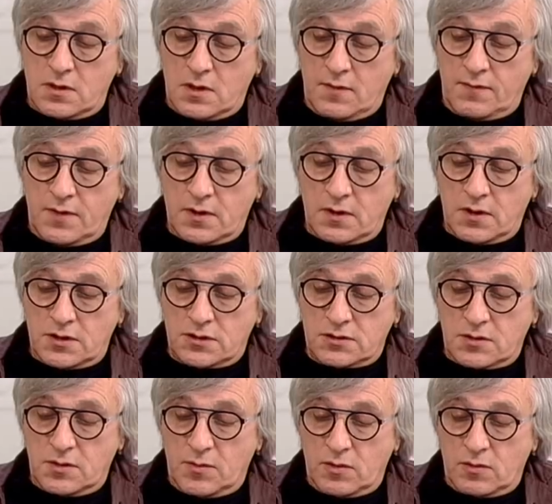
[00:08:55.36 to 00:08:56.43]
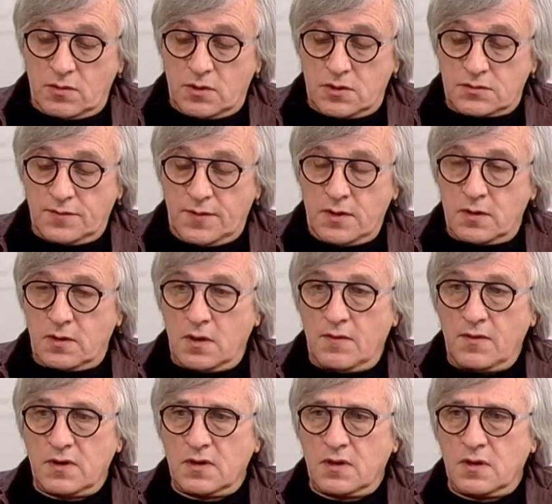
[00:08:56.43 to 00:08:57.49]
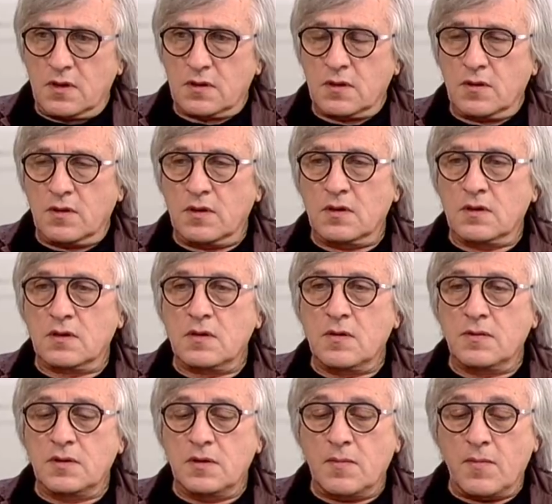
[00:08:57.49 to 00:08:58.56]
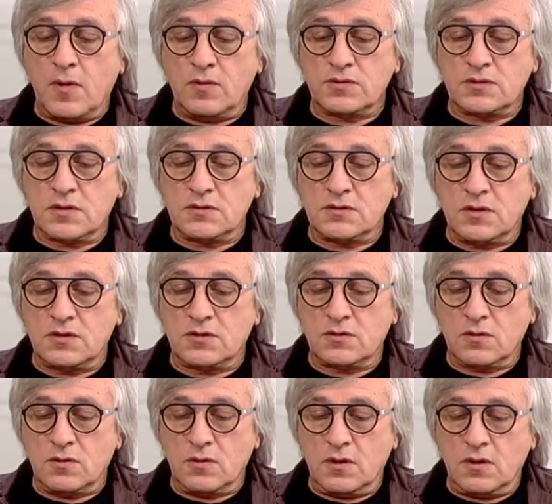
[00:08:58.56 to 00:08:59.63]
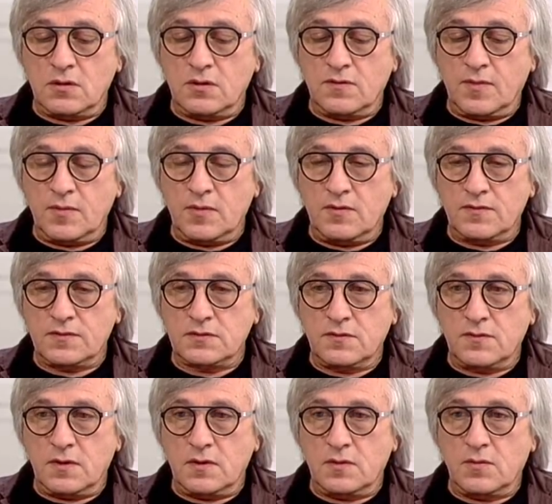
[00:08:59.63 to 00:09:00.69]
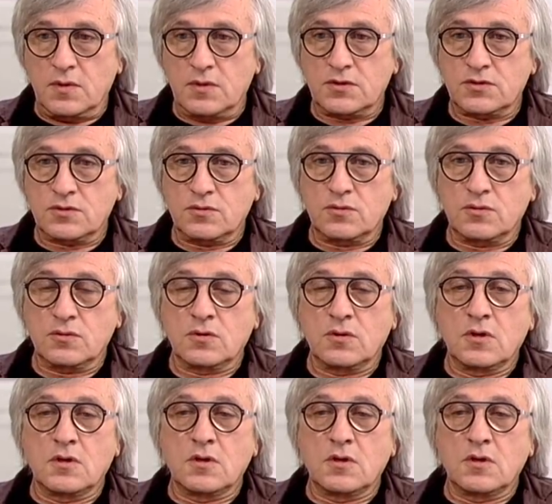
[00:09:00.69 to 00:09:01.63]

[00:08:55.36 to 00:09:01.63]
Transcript: наверное, я сейчас не могу назвать, но, наверное, это, это не, не могу сказать, что это во мне вызывает большую